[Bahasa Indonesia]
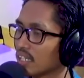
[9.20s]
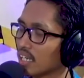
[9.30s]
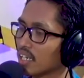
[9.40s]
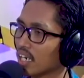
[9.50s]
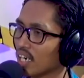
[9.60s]

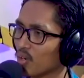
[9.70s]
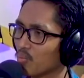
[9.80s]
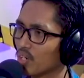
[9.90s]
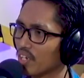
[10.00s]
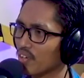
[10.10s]
kita dengar
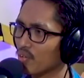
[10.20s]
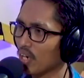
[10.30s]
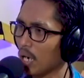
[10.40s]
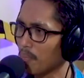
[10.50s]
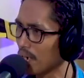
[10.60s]
lagu Bugis
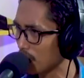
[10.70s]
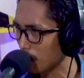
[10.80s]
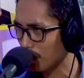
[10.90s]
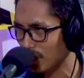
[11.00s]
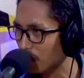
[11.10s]
itu apa
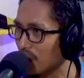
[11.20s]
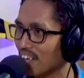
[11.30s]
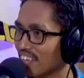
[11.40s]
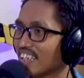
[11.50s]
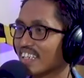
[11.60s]
yang pertama
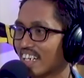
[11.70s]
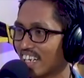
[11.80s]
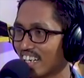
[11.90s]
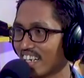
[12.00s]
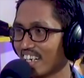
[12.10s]
ke Santa?